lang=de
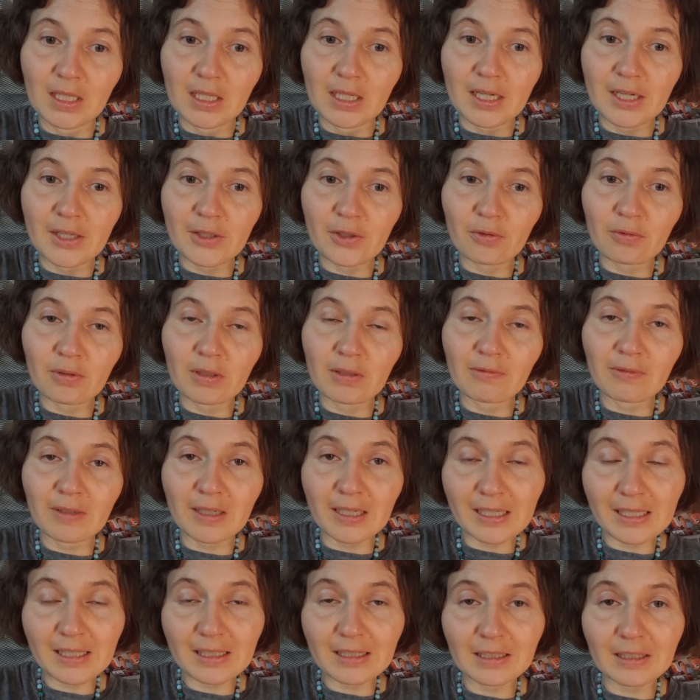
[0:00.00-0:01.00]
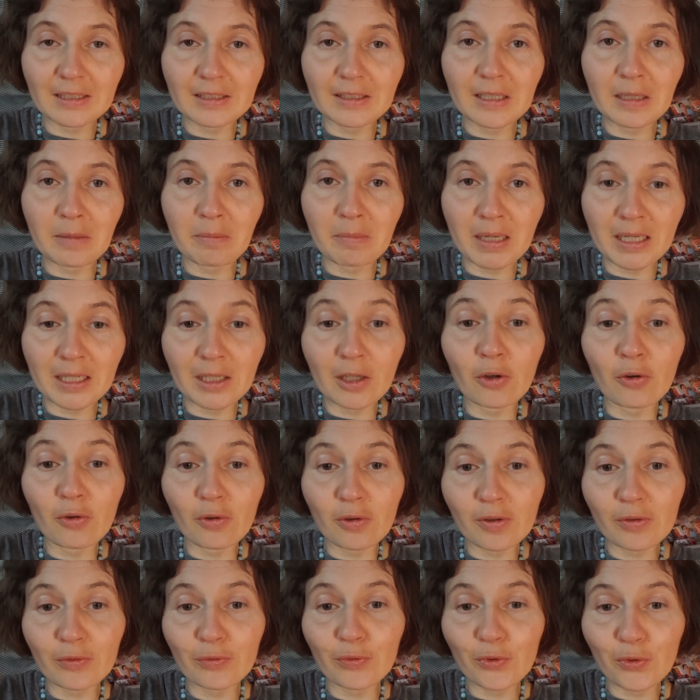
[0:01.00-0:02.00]
Also ich weiß, dass der Mann
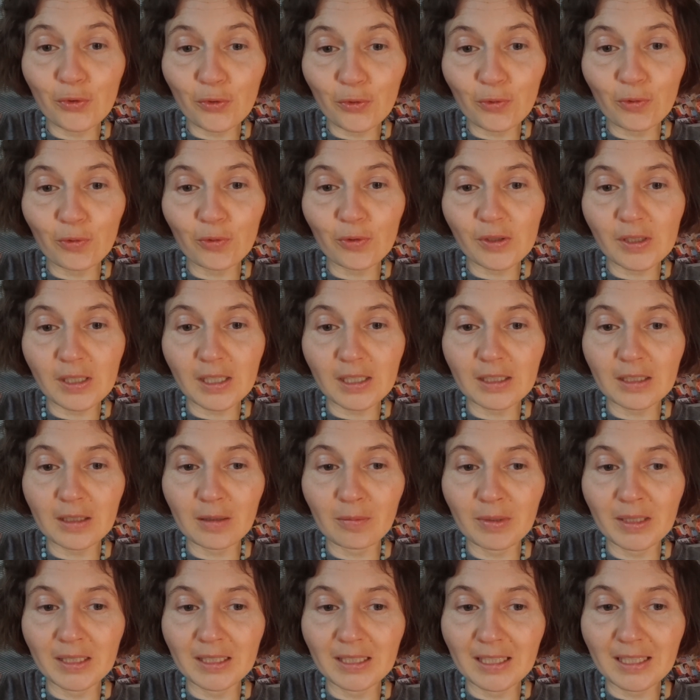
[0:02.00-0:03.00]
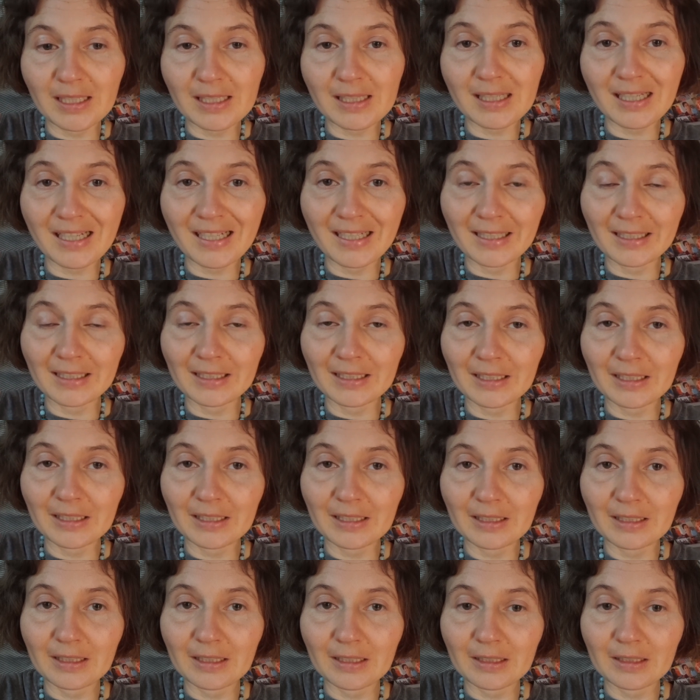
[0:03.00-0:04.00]
auch einen Zyklus hat, aber der ist
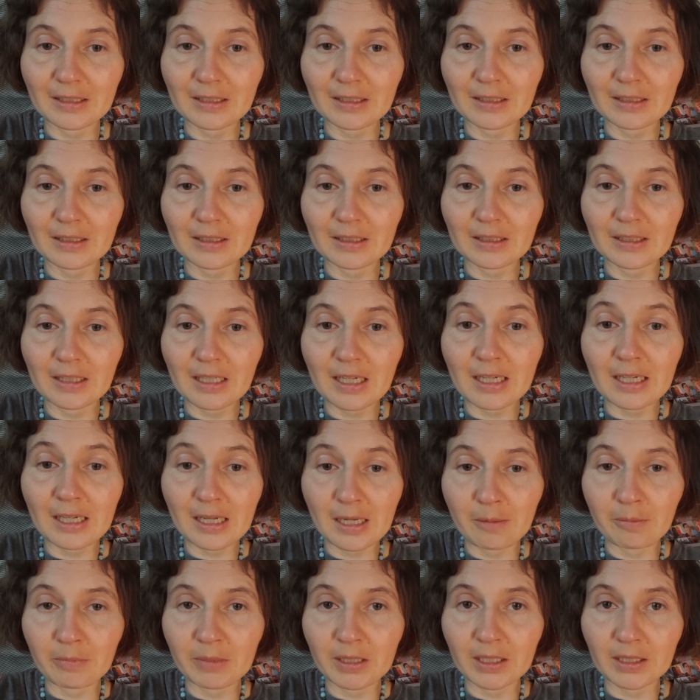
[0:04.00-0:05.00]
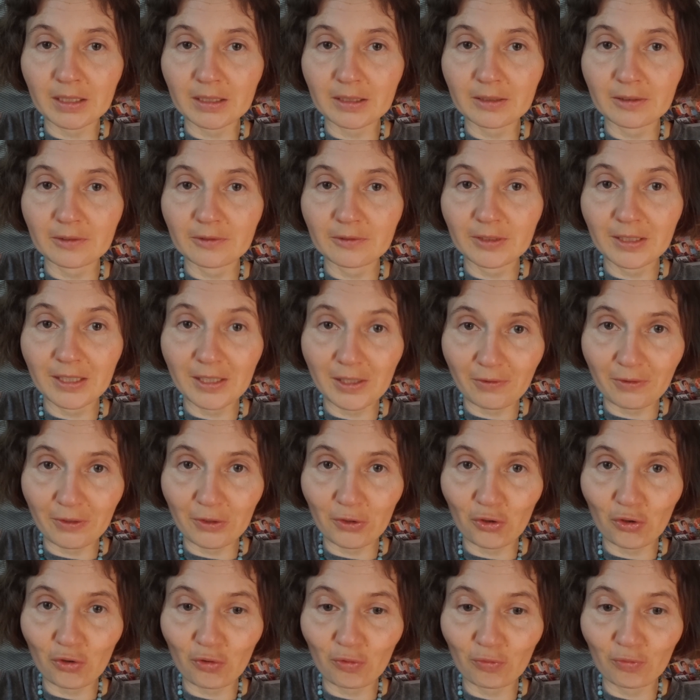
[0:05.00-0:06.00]
eigentlich an einem Tag,
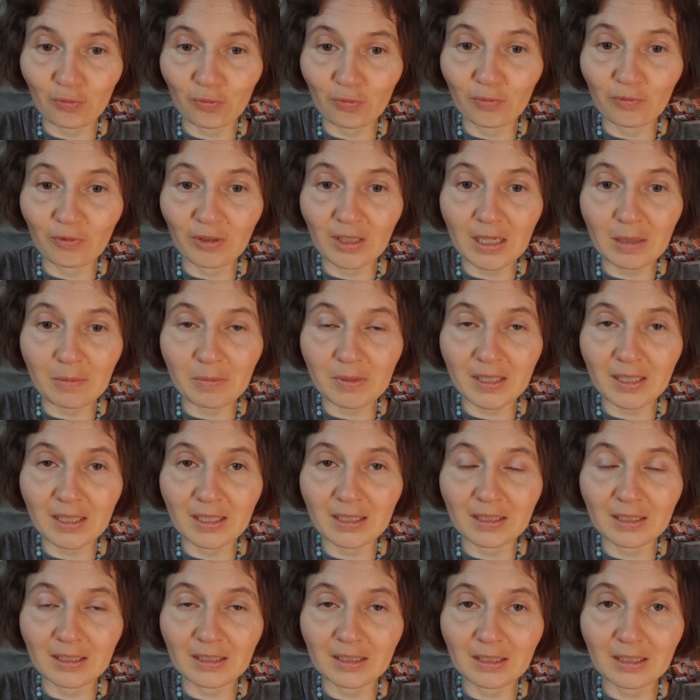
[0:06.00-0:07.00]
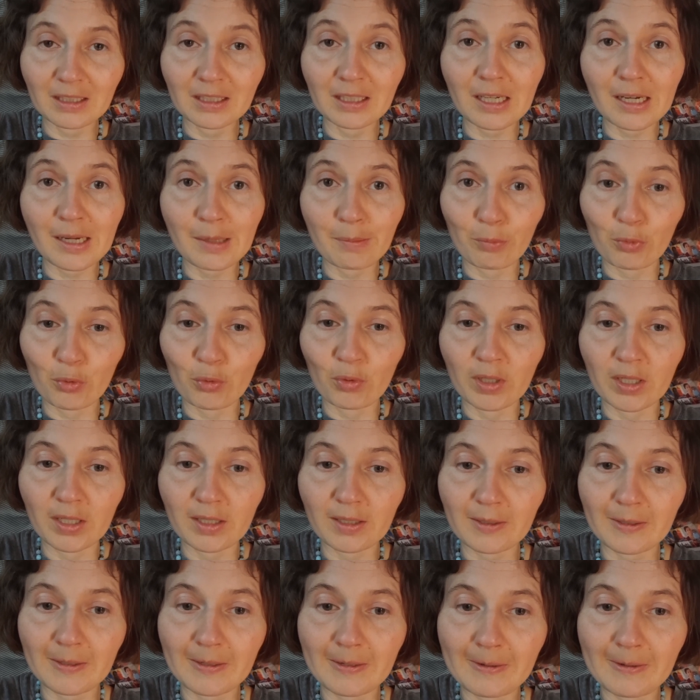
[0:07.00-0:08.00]
24 Stunden. Und wir haben es halt in einem Monat.